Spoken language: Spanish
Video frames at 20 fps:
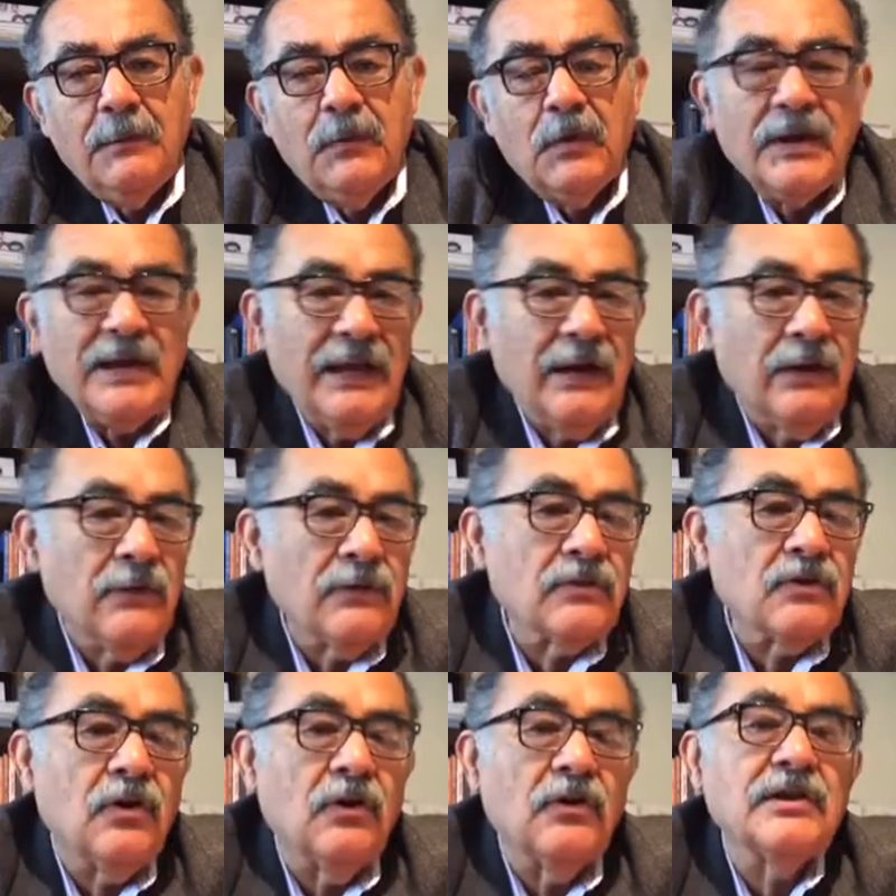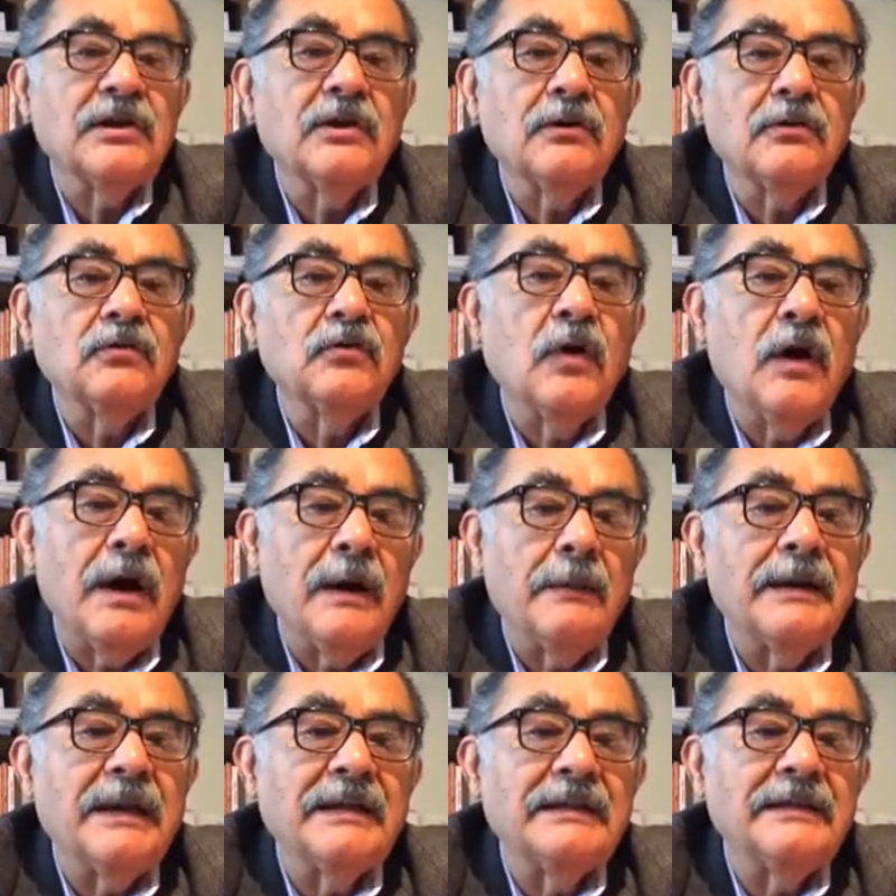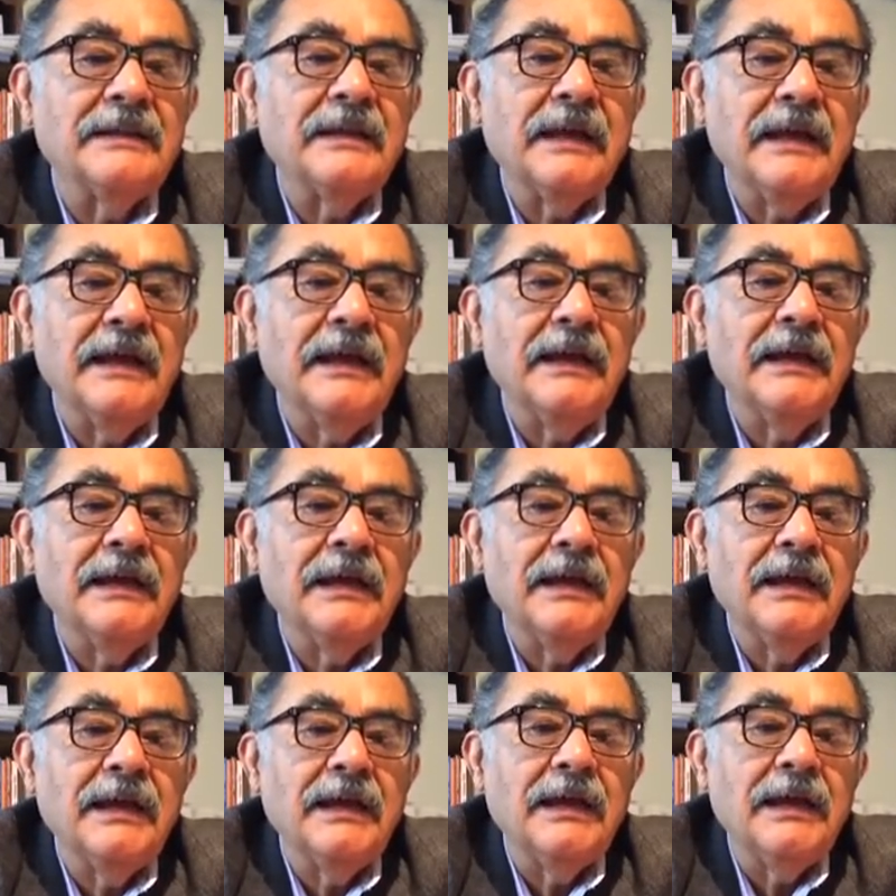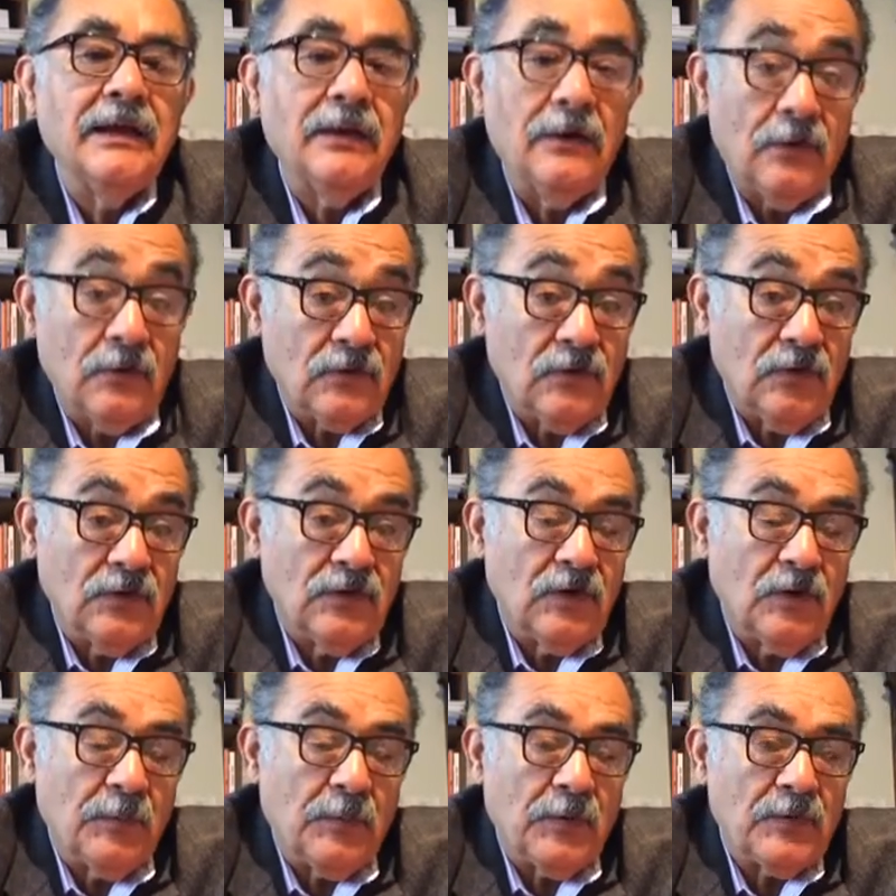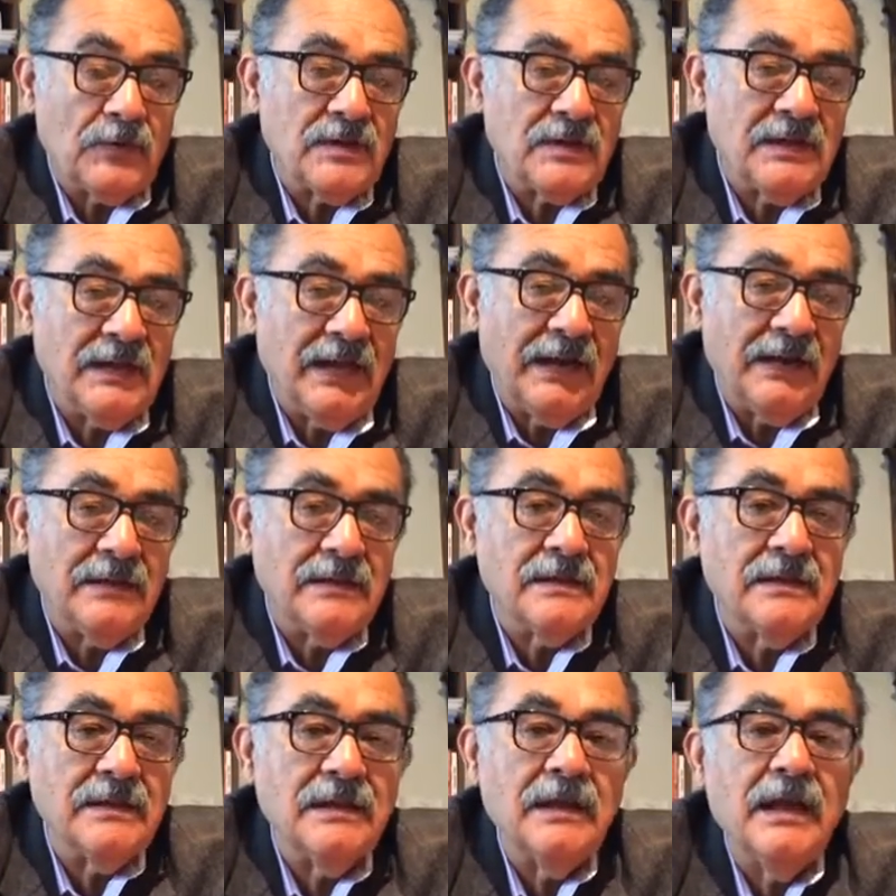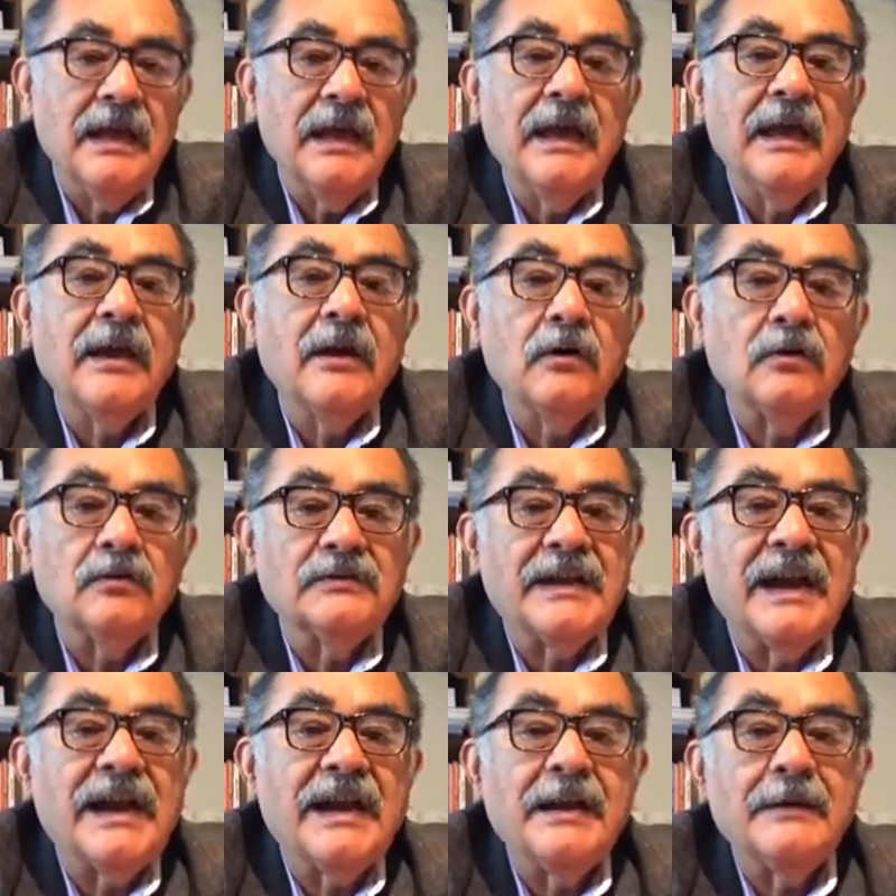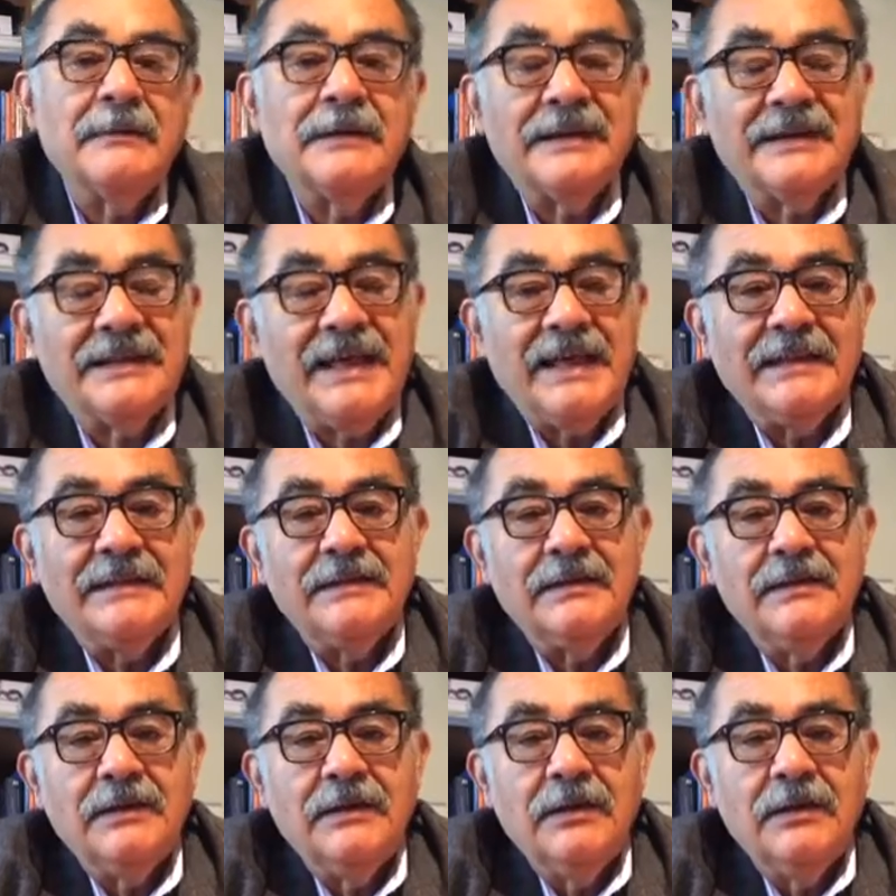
¿por qué los códigos no hablan de, los códigos procesales, encontrar la verdad?